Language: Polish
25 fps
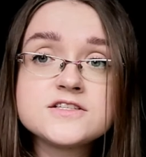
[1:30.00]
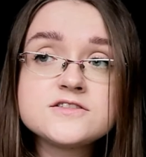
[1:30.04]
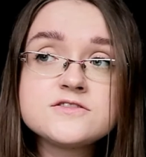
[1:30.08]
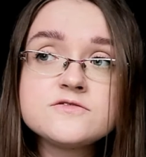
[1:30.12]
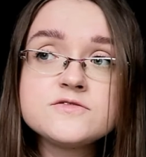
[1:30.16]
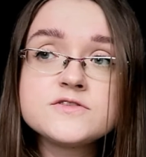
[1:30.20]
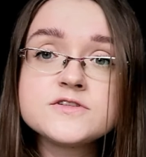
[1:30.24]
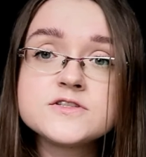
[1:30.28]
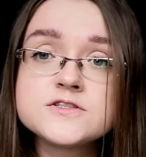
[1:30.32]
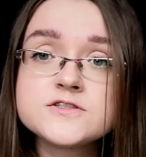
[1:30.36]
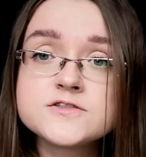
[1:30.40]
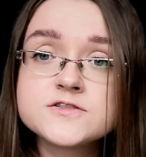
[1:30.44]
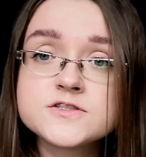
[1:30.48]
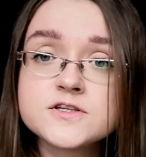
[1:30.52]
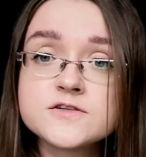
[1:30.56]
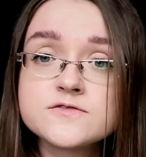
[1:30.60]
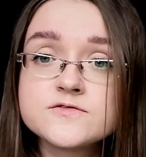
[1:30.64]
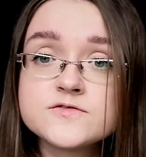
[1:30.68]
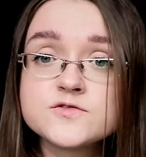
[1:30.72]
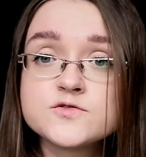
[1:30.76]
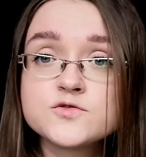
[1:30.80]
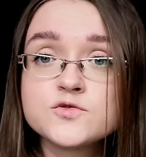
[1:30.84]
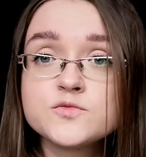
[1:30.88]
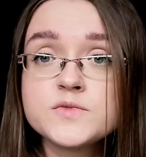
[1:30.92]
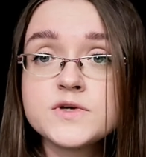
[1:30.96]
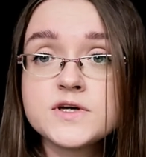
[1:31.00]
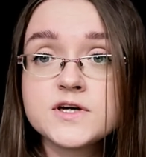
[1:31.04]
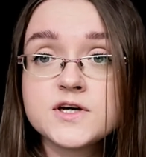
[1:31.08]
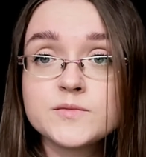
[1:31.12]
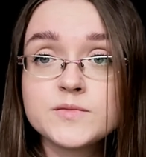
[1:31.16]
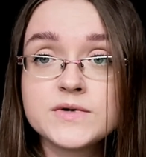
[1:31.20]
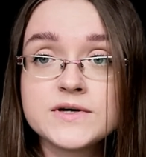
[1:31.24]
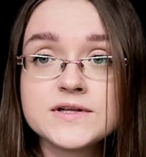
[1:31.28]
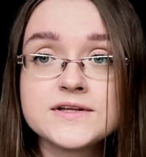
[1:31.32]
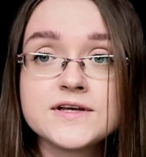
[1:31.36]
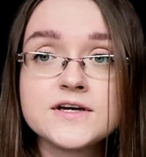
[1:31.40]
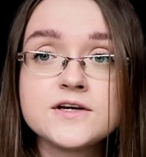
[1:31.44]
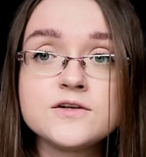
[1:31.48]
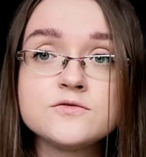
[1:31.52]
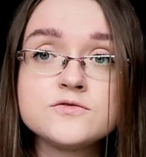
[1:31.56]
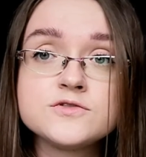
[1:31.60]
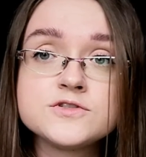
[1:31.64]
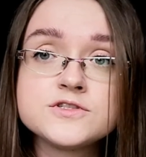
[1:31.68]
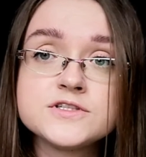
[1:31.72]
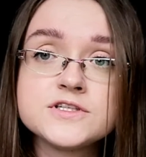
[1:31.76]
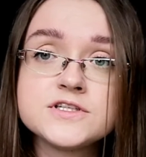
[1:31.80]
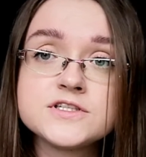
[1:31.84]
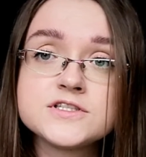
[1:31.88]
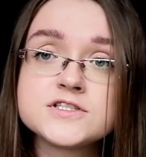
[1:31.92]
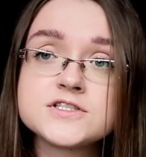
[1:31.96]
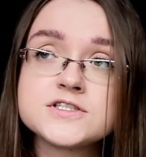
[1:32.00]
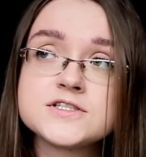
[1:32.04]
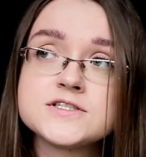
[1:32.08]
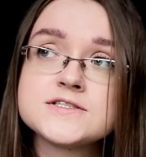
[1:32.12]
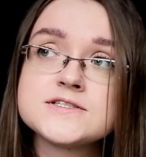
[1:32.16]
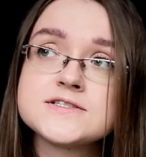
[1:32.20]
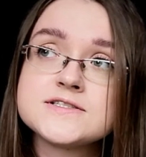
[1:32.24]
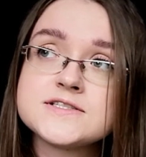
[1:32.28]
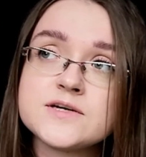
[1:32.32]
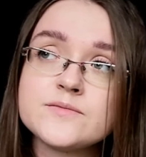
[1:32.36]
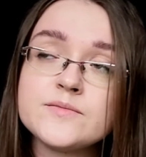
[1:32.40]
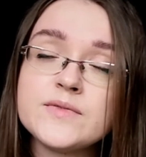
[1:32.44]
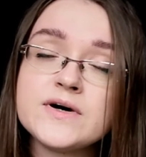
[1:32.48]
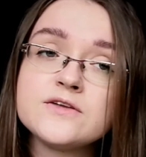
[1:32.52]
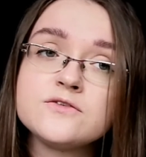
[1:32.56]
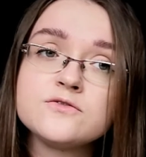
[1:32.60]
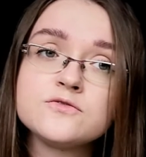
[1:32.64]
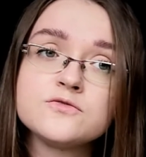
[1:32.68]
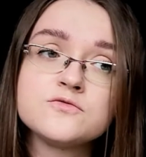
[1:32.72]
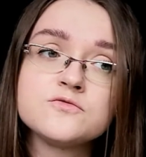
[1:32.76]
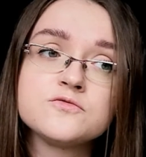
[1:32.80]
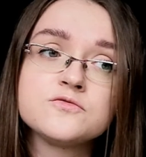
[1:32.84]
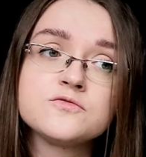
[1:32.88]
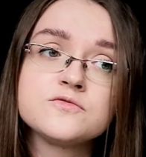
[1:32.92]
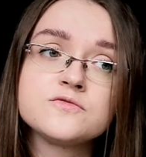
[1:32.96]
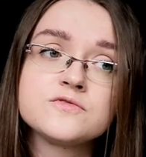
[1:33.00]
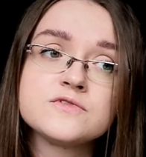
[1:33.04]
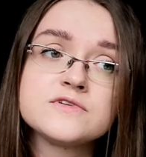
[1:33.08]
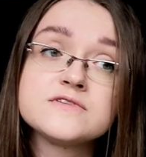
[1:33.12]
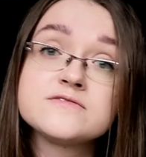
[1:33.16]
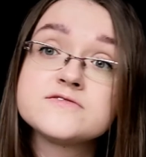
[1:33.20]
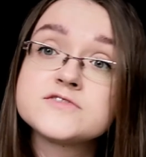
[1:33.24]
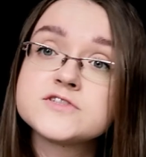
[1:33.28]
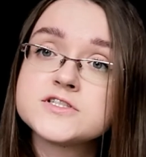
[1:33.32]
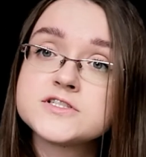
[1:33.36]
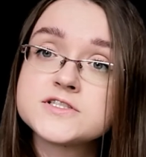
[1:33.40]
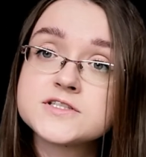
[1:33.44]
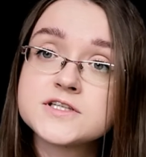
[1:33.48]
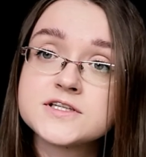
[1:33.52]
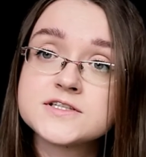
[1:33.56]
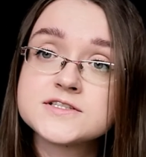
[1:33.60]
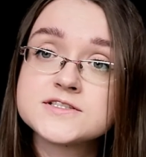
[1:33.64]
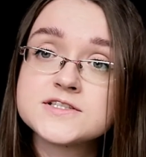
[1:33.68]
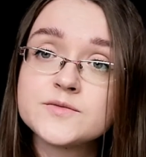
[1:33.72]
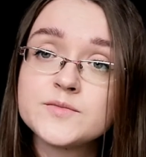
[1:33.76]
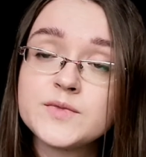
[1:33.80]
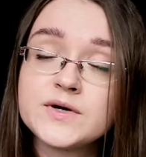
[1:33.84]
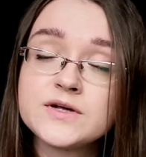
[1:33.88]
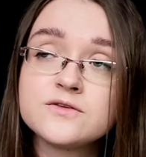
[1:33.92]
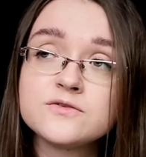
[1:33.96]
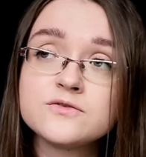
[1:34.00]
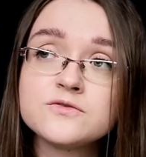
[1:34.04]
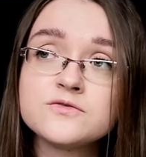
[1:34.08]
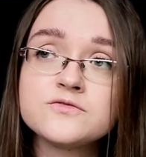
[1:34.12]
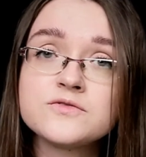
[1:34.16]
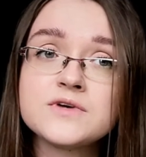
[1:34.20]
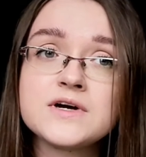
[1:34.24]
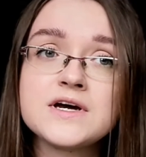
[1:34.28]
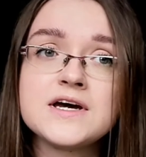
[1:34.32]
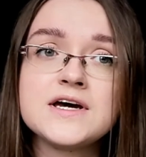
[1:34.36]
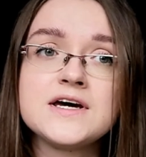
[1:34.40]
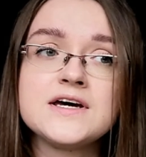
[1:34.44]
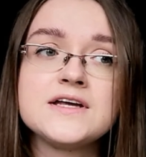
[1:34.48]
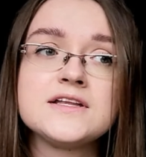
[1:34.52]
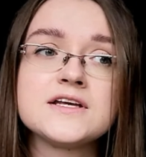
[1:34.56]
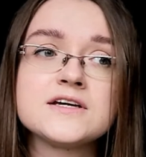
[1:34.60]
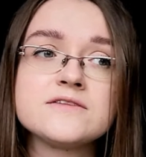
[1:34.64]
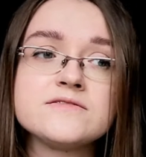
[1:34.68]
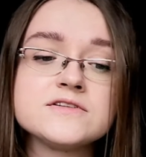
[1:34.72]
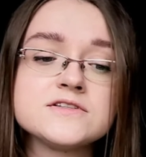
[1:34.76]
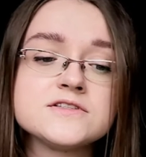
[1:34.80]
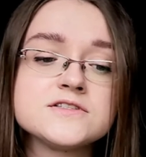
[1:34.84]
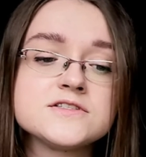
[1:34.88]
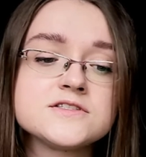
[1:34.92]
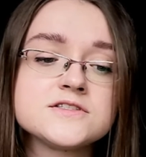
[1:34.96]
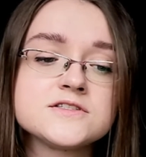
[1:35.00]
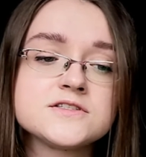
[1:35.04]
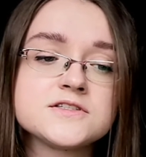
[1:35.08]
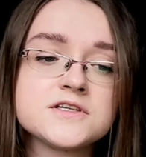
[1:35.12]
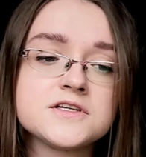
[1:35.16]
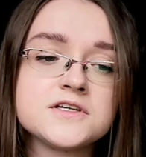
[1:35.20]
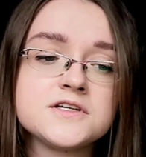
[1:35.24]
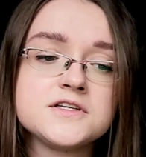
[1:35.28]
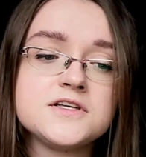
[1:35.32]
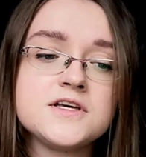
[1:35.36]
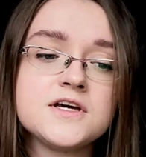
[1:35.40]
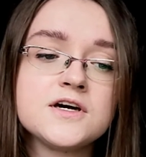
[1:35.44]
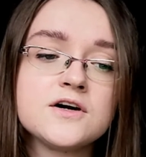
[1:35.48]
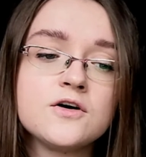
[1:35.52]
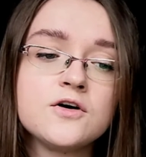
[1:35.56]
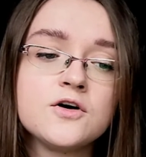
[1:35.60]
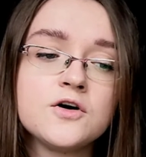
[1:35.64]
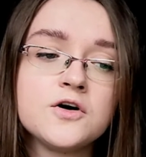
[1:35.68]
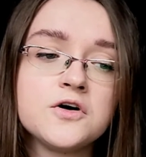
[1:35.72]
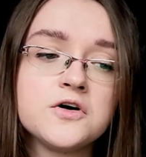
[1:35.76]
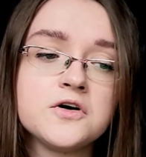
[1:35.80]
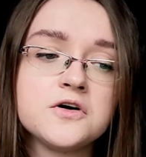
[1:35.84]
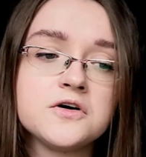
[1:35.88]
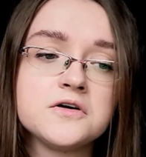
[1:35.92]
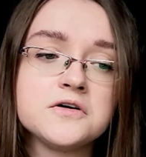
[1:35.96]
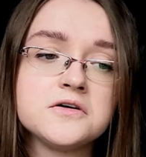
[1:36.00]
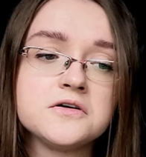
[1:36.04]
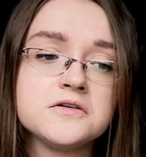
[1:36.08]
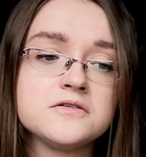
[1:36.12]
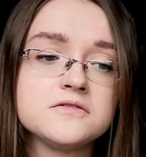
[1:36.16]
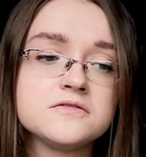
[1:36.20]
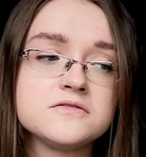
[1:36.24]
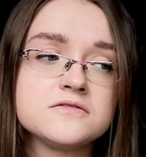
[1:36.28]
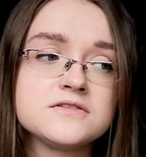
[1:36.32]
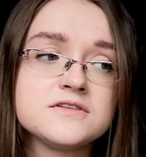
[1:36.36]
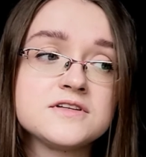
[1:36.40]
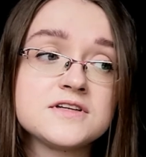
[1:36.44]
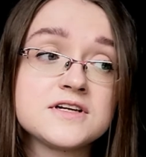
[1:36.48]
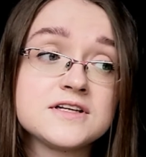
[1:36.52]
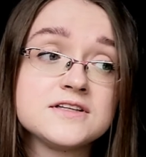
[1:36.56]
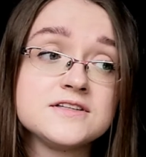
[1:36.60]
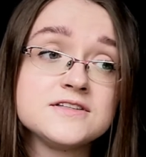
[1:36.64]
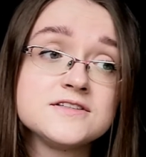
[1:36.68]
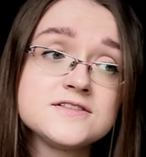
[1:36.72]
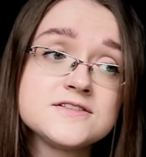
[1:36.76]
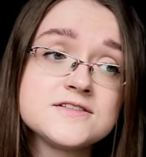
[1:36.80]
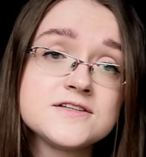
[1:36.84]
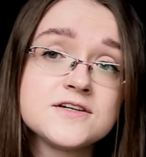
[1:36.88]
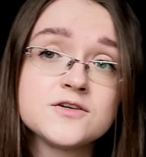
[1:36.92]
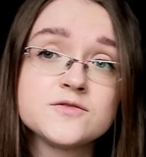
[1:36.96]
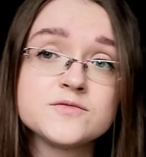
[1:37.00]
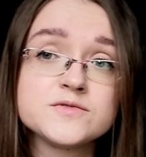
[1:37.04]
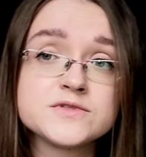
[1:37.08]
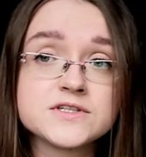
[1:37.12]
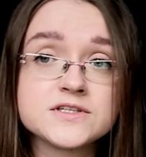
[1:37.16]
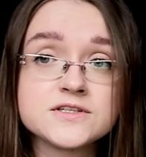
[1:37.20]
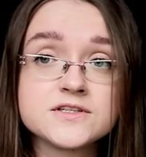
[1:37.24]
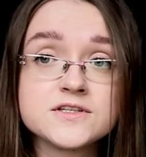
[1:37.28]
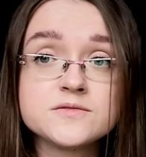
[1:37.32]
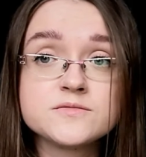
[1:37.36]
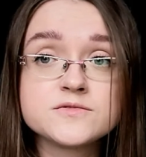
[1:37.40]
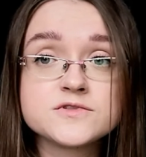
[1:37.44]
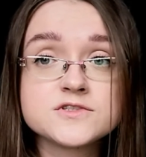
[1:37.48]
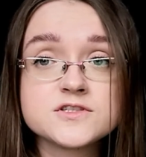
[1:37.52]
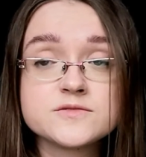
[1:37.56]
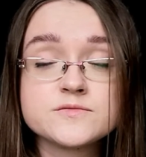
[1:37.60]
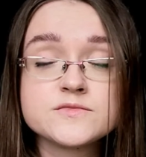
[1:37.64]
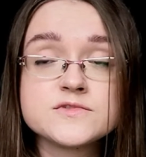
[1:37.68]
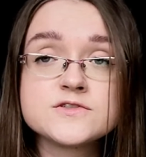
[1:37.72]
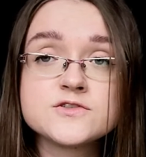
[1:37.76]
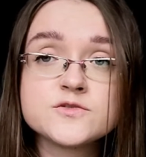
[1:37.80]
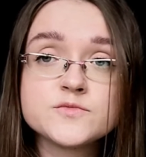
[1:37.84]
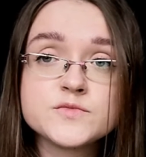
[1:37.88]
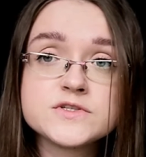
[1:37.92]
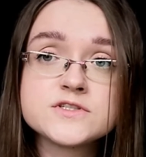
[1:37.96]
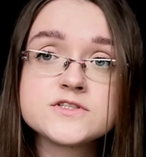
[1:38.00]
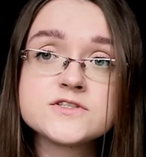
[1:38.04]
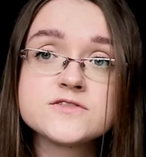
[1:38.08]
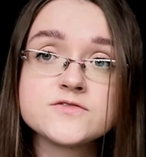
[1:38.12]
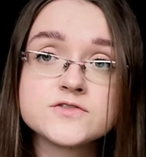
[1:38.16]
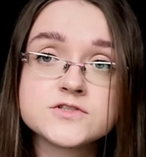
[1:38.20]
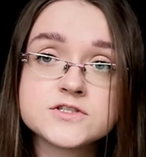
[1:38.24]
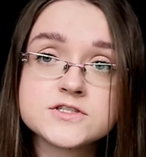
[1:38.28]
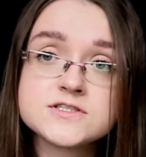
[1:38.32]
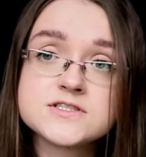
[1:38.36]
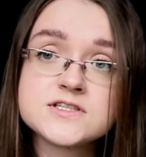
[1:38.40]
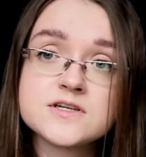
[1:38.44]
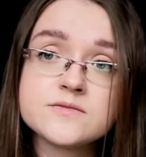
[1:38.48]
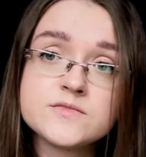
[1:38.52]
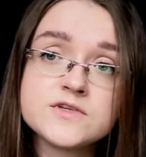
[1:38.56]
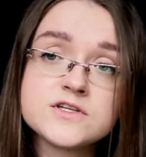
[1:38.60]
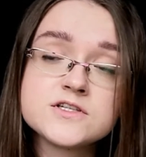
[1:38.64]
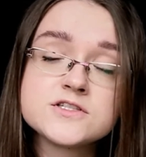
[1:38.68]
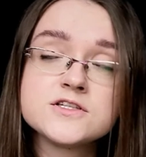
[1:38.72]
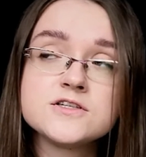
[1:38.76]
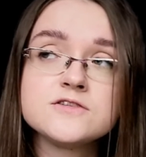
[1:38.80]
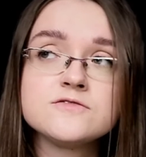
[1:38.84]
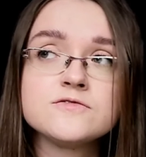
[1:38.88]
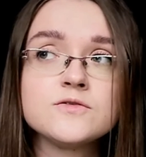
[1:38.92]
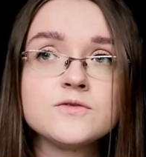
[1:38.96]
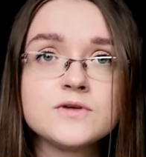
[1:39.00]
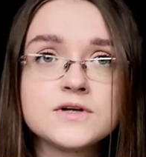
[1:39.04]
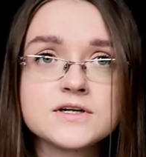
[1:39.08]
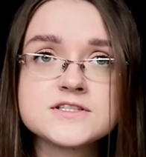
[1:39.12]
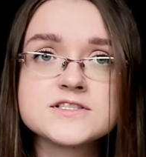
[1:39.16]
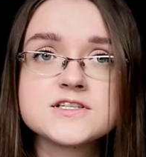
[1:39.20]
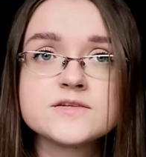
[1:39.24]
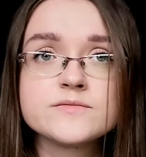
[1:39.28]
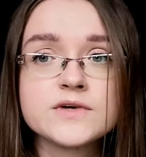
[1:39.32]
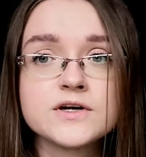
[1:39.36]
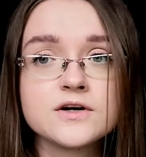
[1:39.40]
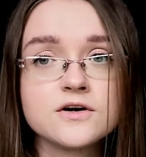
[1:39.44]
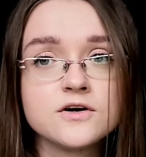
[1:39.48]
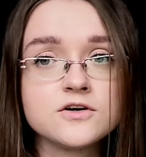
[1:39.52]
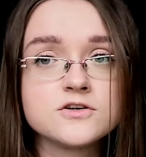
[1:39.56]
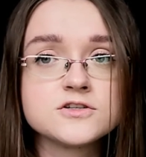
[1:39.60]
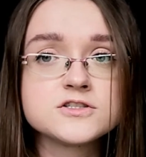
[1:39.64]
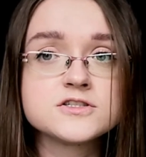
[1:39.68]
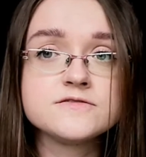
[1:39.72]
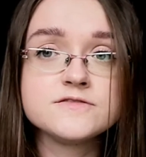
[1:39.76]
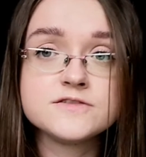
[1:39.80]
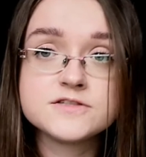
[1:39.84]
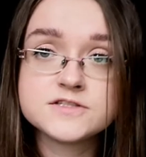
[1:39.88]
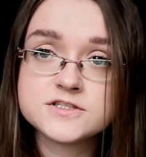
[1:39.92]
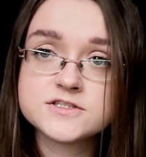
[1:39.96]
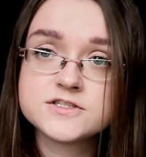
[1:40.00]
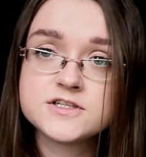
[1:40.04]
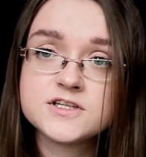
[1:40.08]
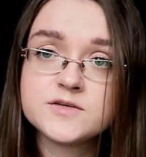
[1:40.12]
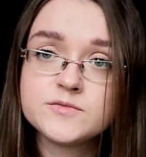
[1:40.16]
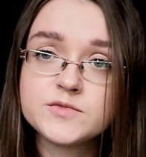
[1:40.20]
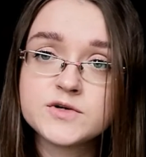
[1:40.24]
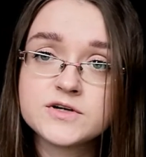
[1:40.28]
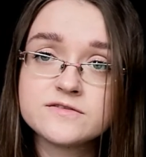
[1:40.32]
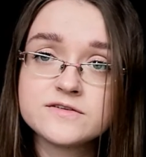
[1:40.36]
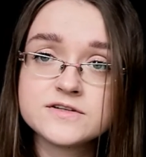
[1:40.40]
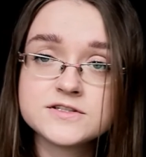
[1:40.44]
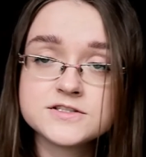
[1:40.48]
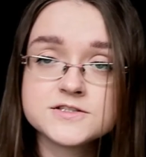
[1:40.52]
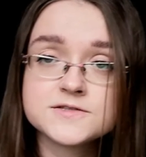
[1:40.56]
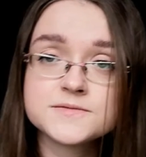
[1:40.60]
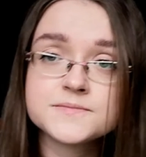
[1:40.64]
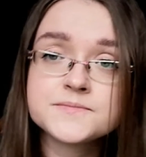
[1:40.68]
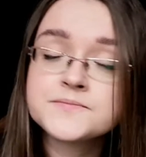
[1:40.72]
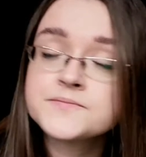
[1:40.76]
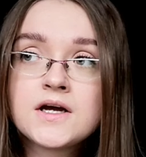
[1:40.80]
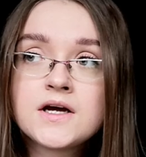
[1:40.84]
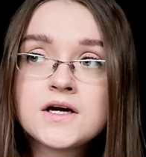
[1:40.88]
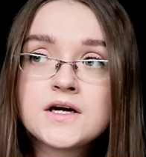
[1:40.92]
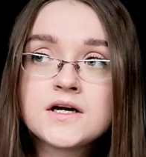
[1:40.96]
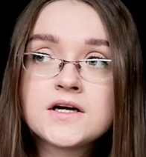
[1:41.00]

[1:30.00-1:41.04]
Jest to więc w sumie chyba najluźniejszy z sabatów, wszystkich sabatów, tak więc jego tradycje, obrzędy możemy sobie stworzyć sami, jeżeli w ogóle chcemy go oczywiście celebrować.